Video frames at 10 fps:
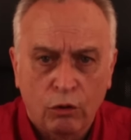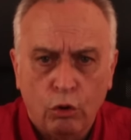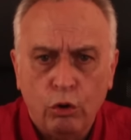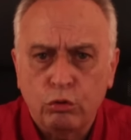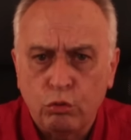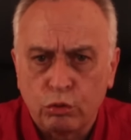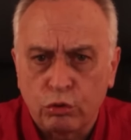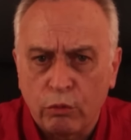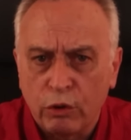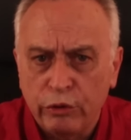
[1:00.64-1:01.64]
O
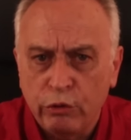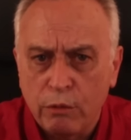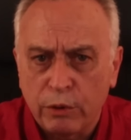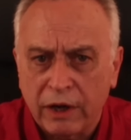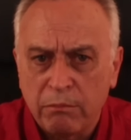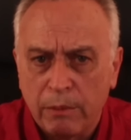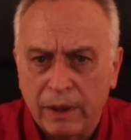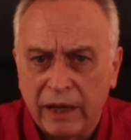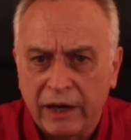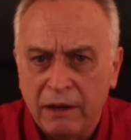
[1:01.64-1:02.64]
tutto quello di cui potremmo
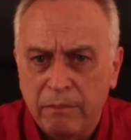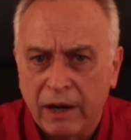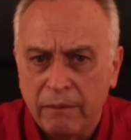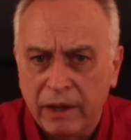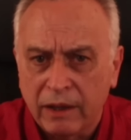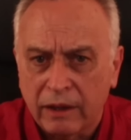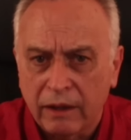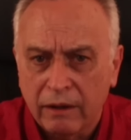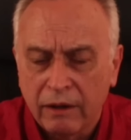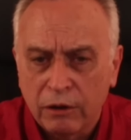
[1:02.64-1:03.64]
parlare liberamente